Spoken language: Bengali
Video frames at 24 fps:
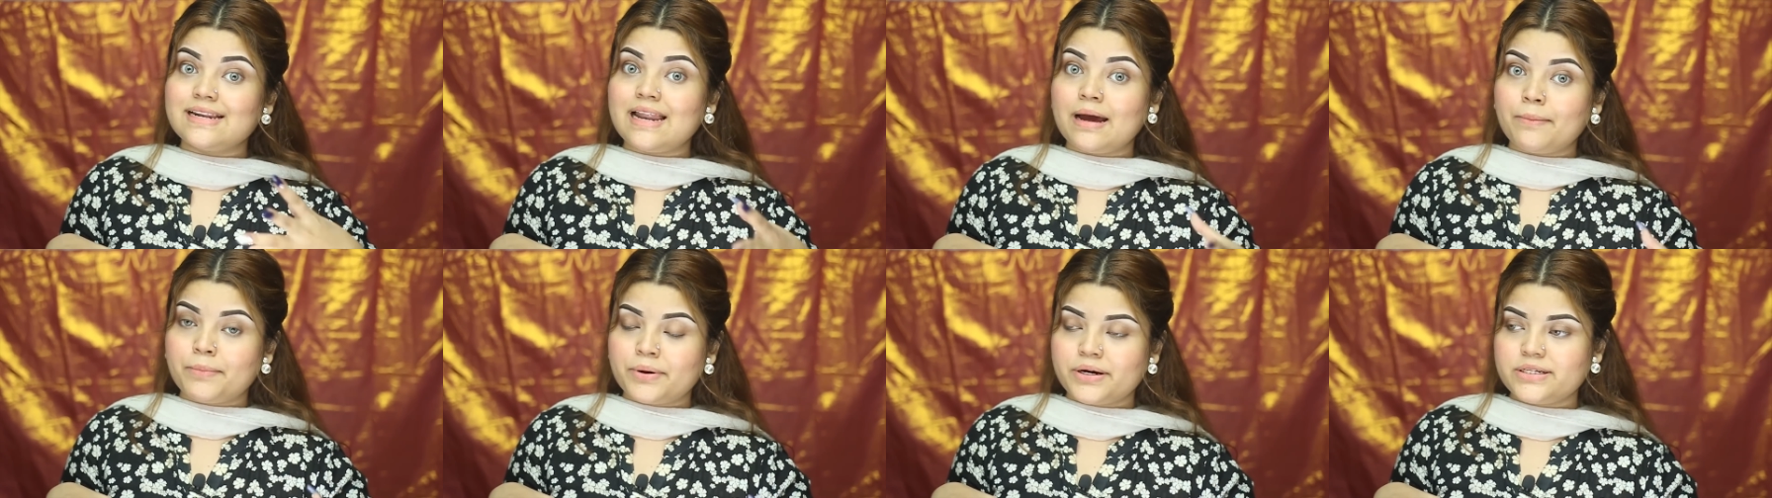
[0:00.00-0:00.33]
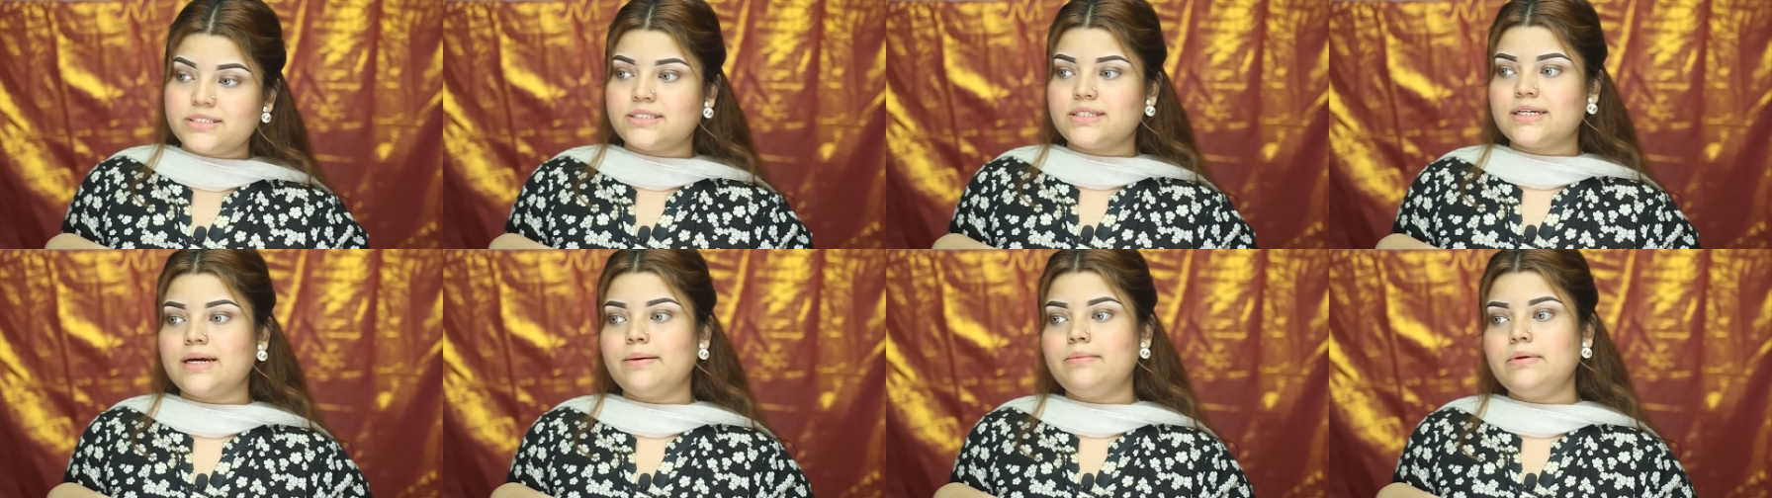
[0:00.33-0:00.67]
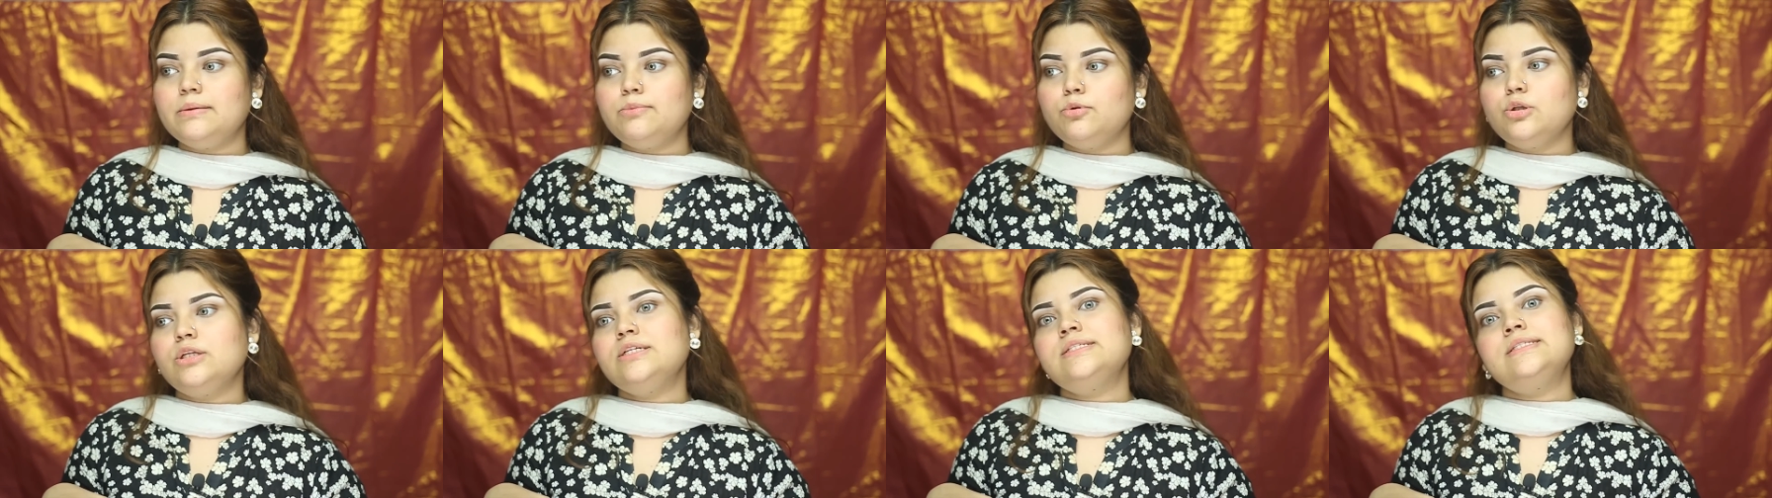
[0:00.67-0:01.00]
গ্ল্যামার যেটাকে
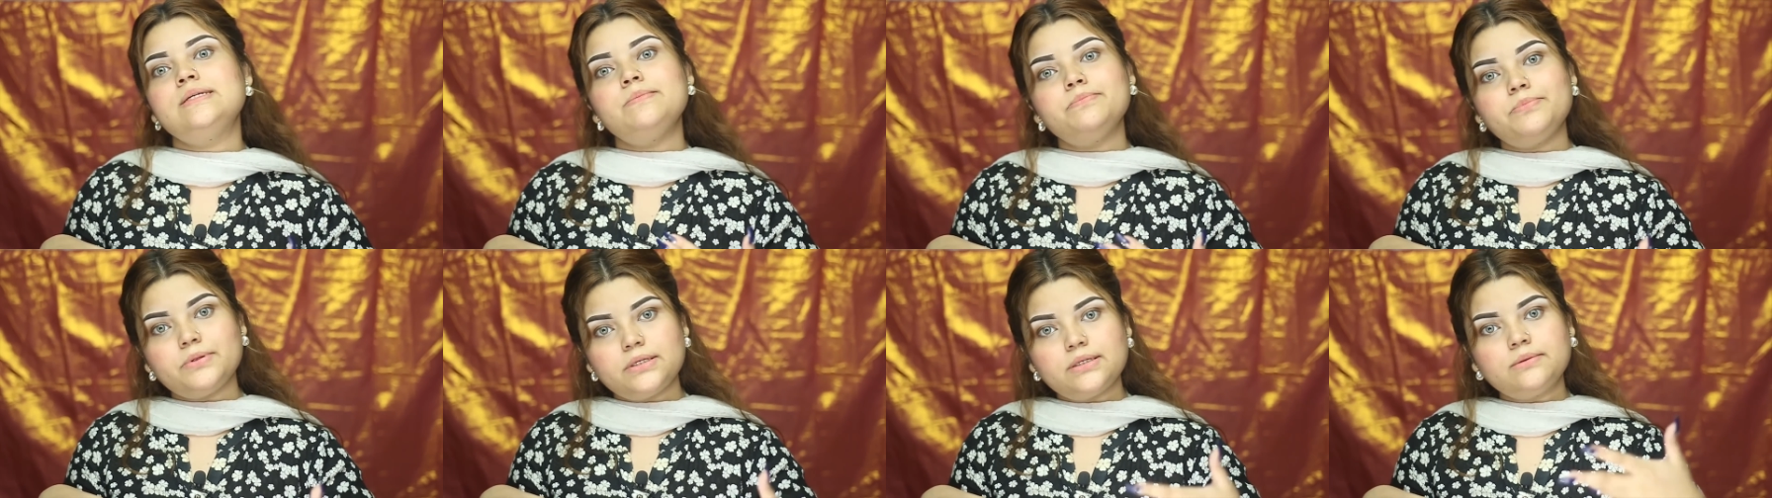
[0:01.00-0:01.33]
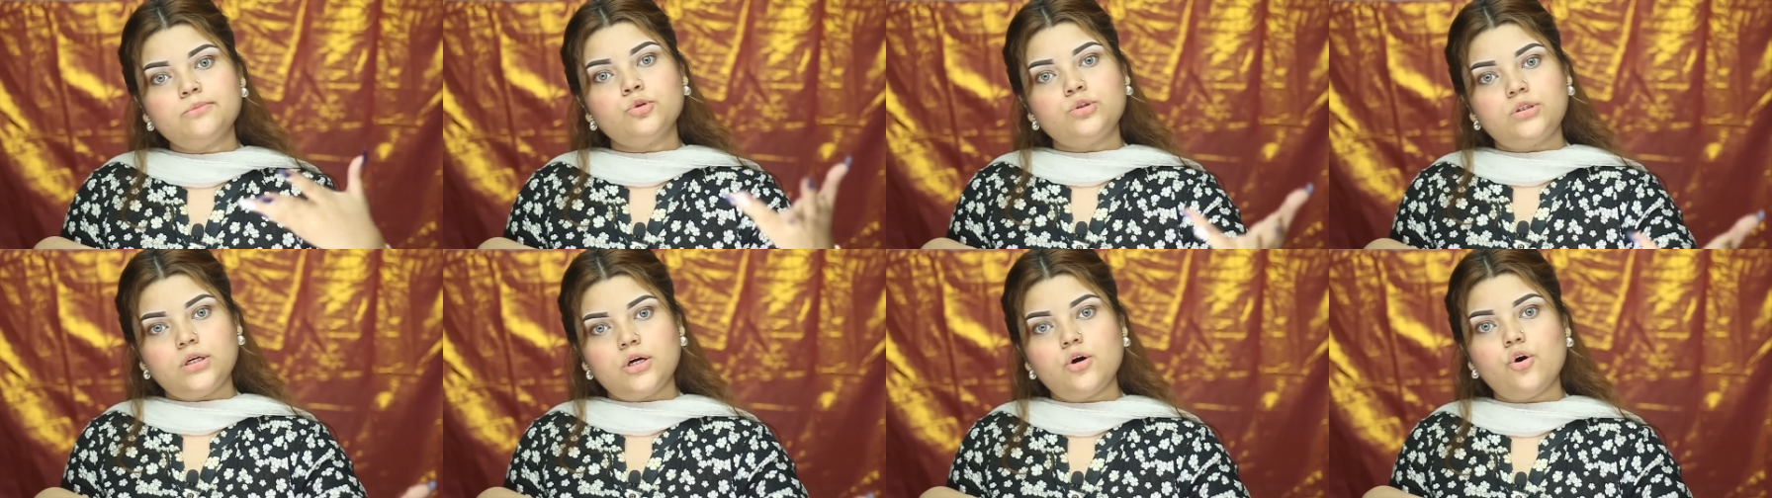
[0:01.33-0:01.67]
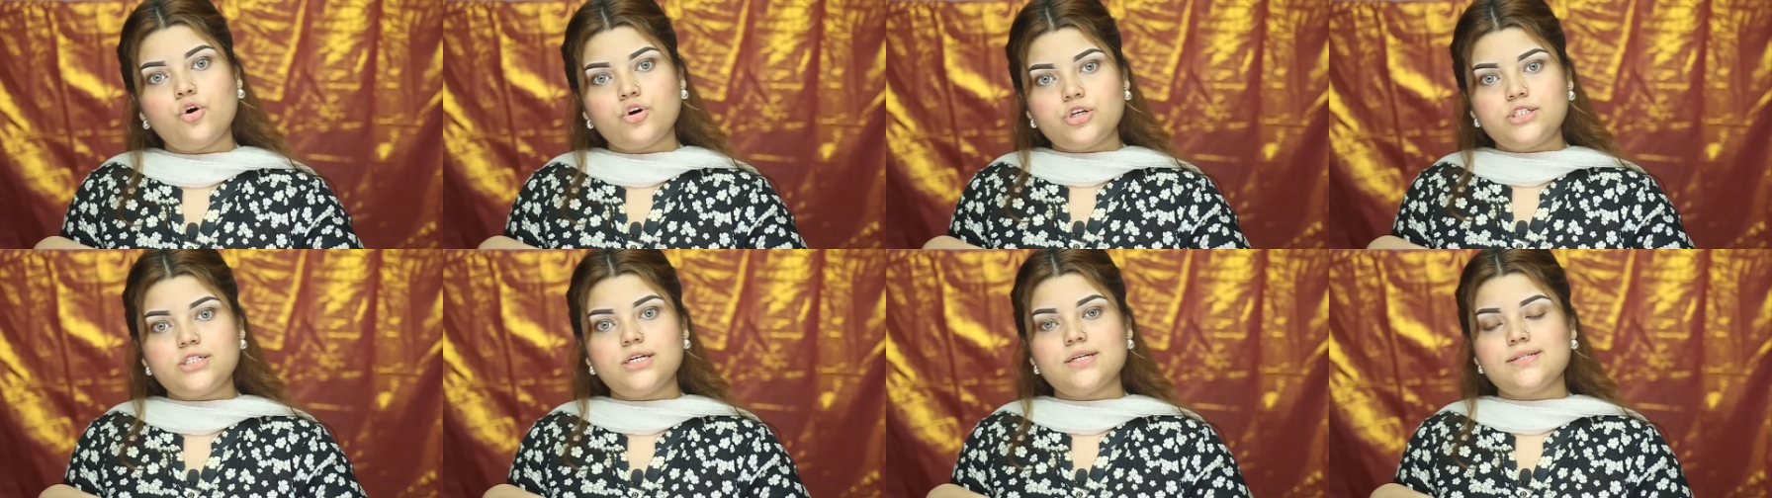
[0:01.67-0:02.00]
আমরা বলি সিম্পলের মধ্যে
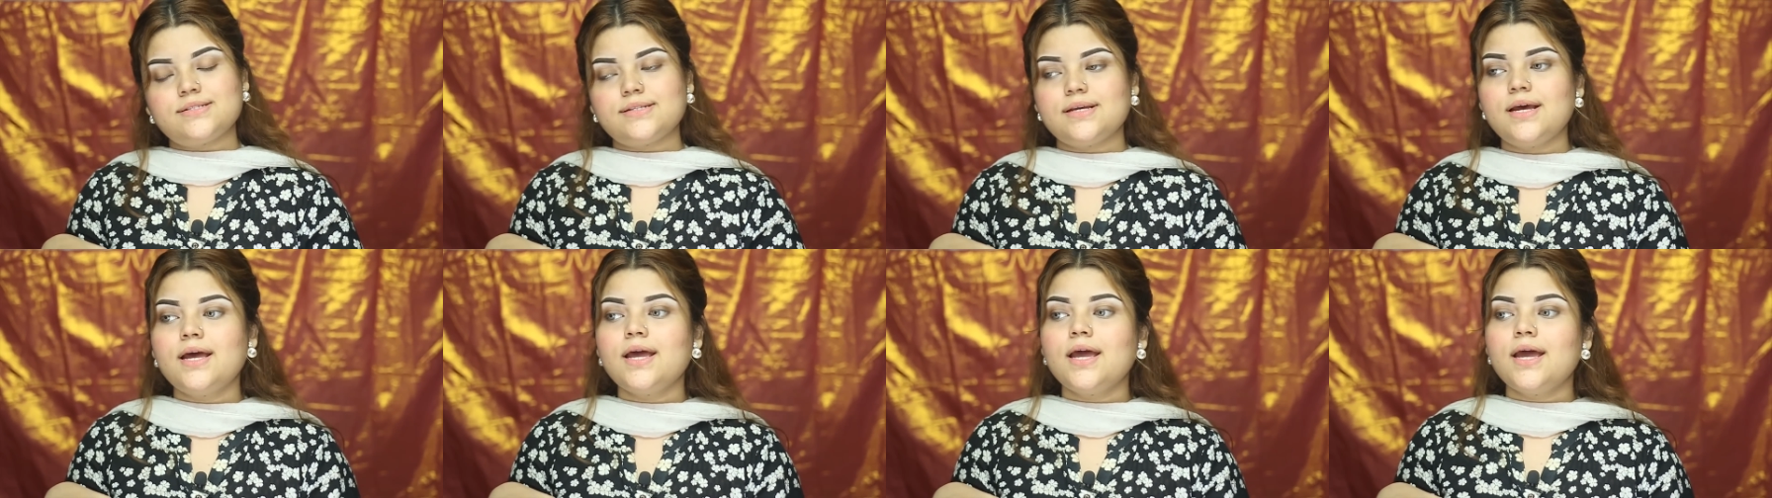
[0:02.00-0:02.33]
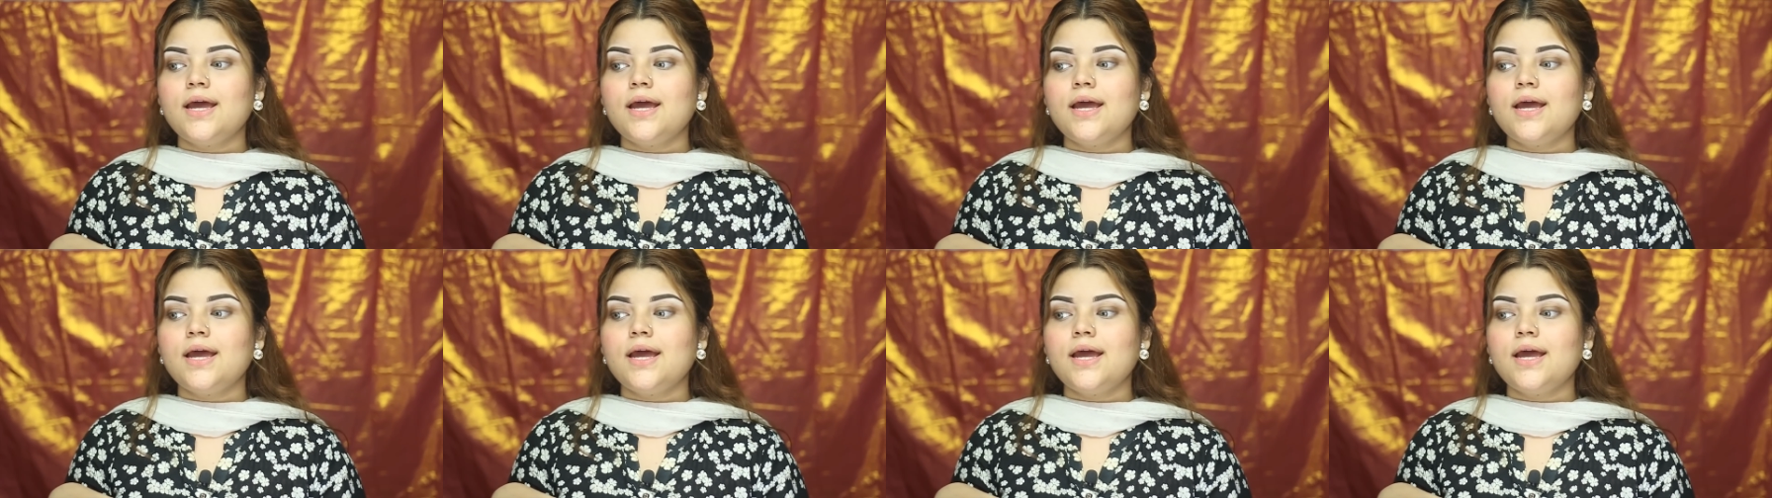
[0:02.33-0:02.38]
গর্জিয়াস